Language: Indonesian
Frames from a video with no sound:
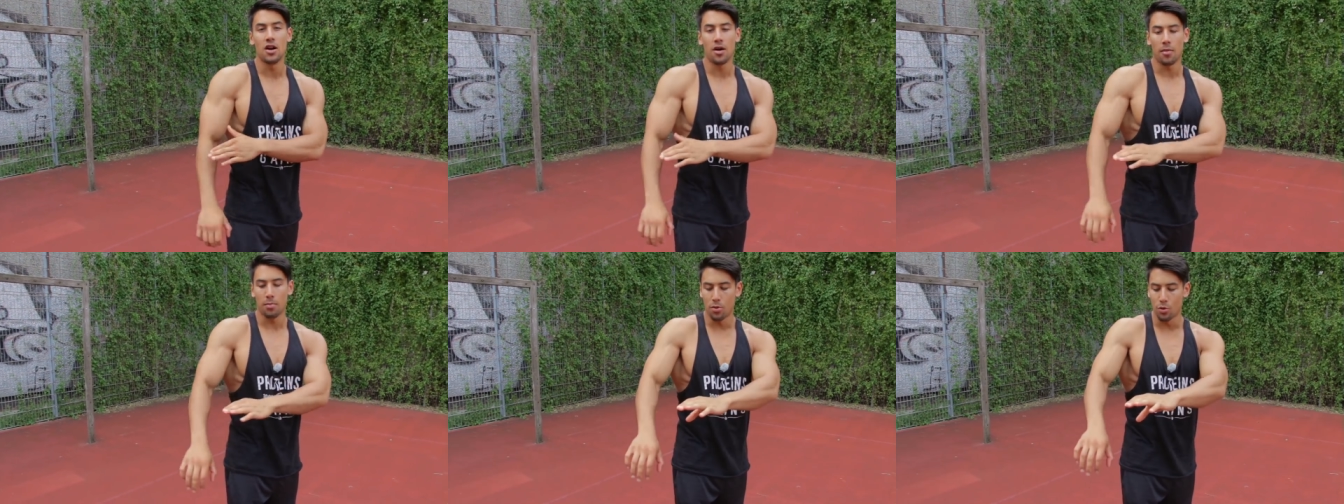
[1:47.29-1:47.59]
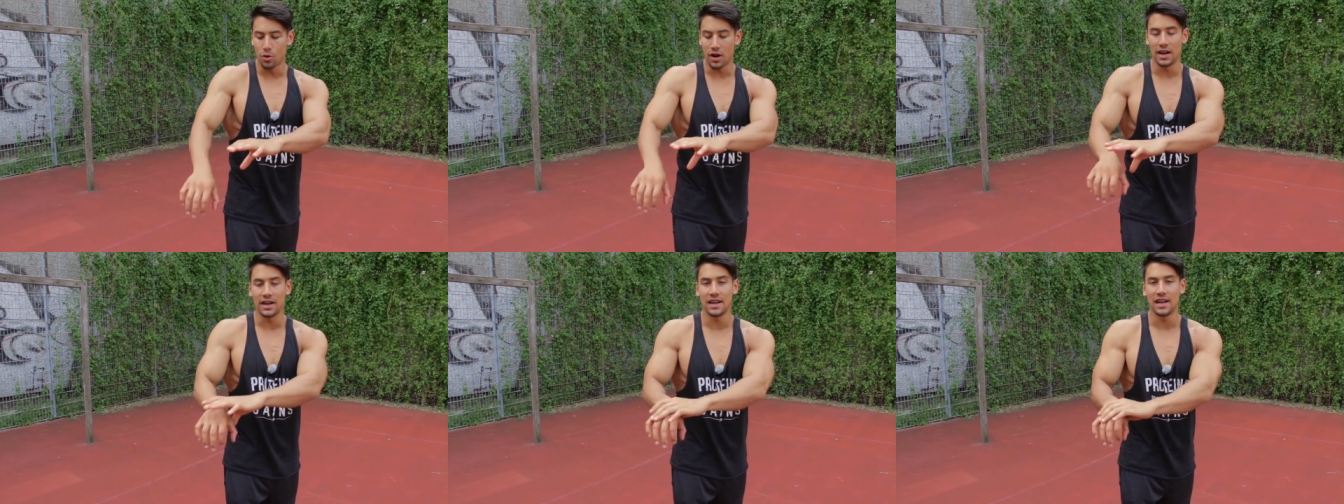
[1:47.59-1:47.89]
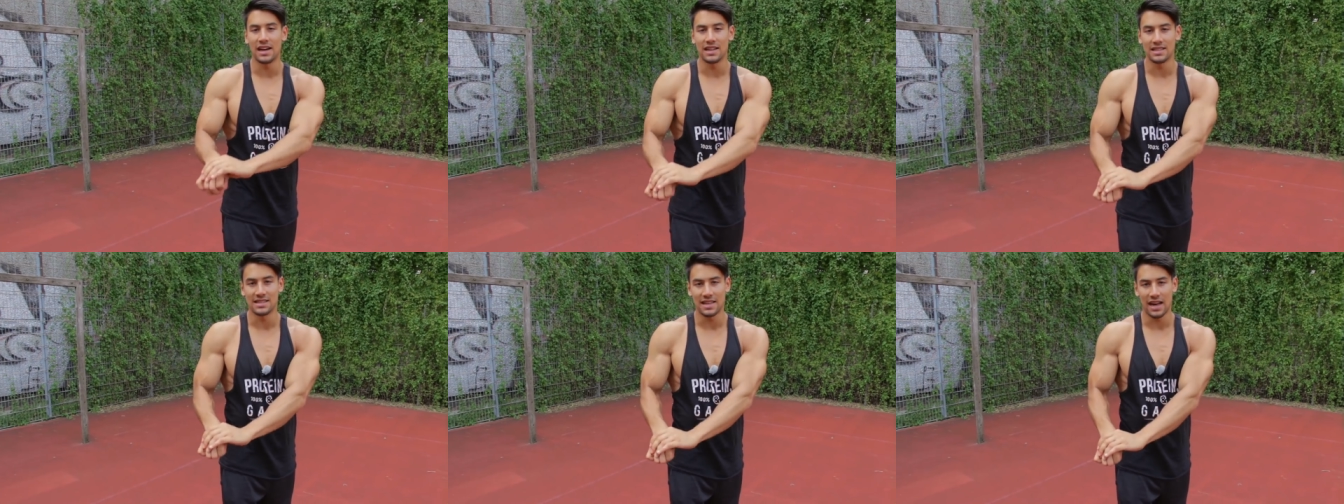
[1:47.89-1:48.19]
bukan
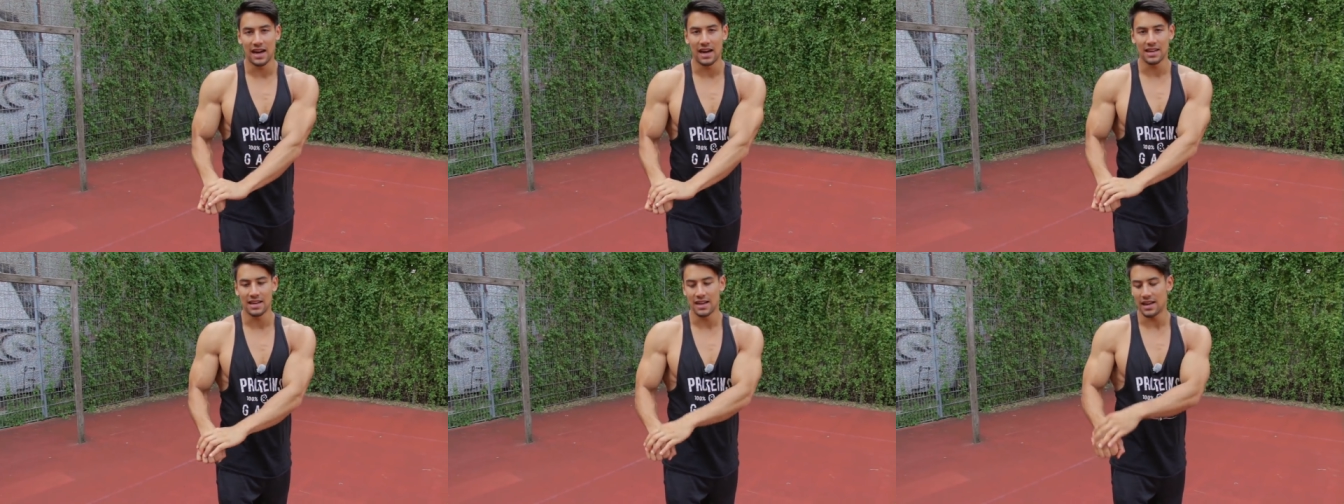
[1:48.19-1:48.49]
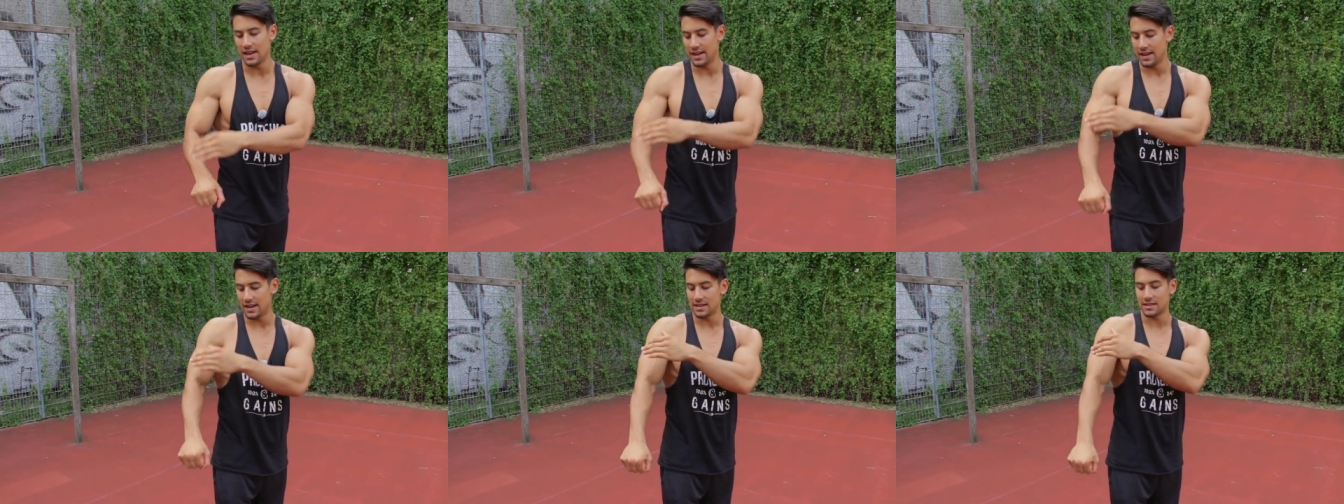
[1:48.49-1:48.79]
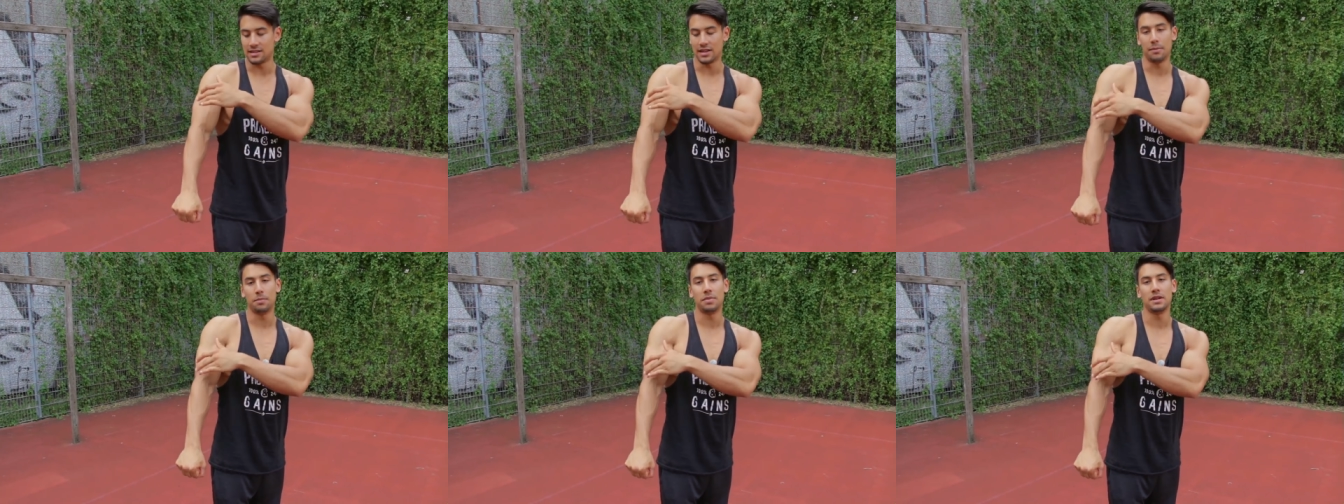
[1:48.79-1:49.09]
dengan tangan kalian
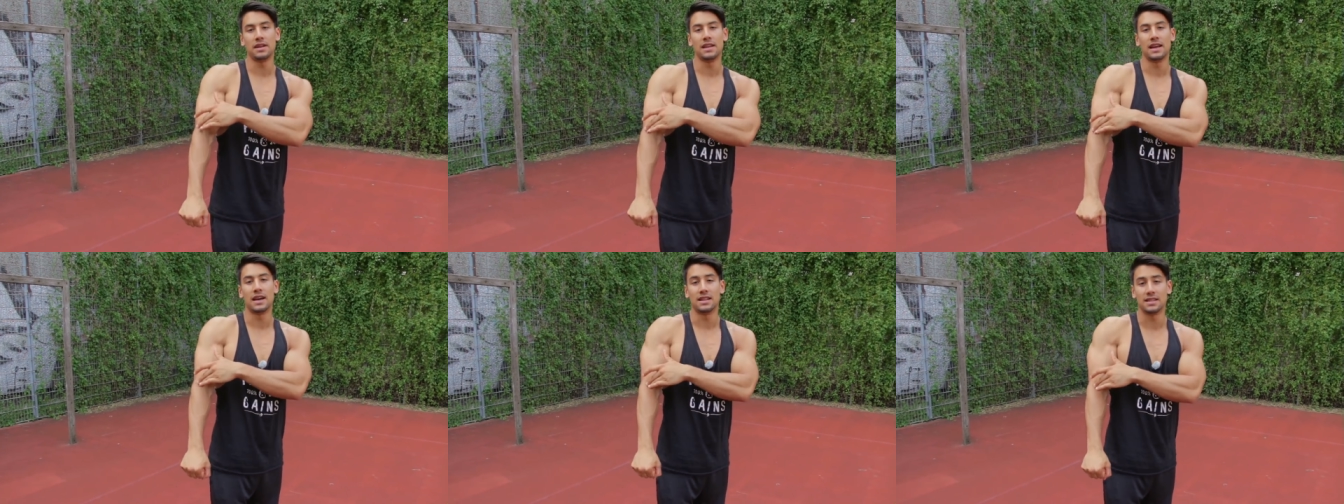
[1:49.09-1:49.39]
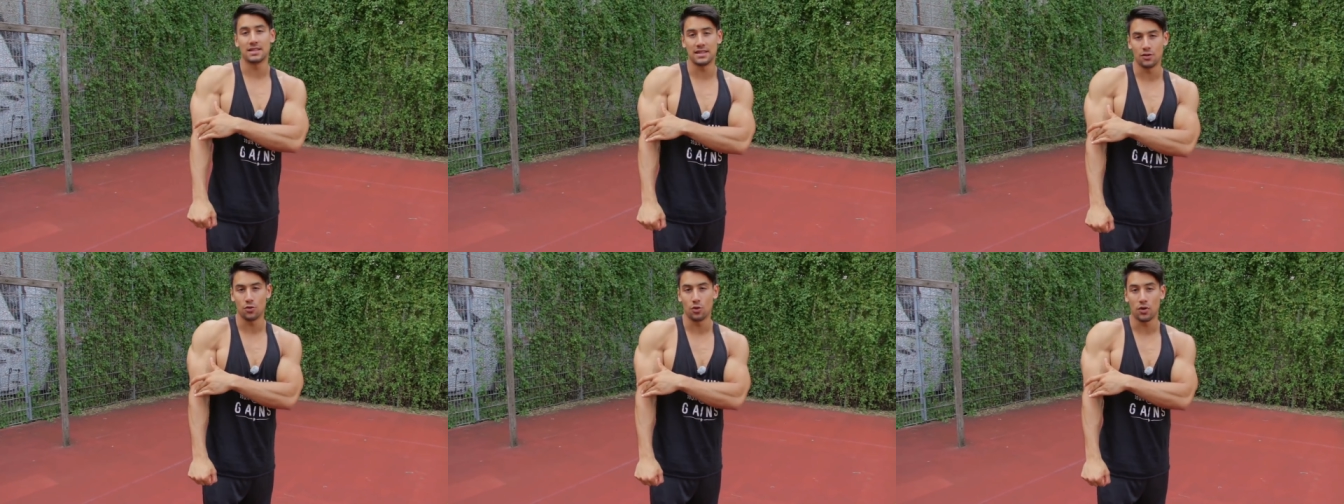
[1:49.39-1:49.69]
tapi dengan siku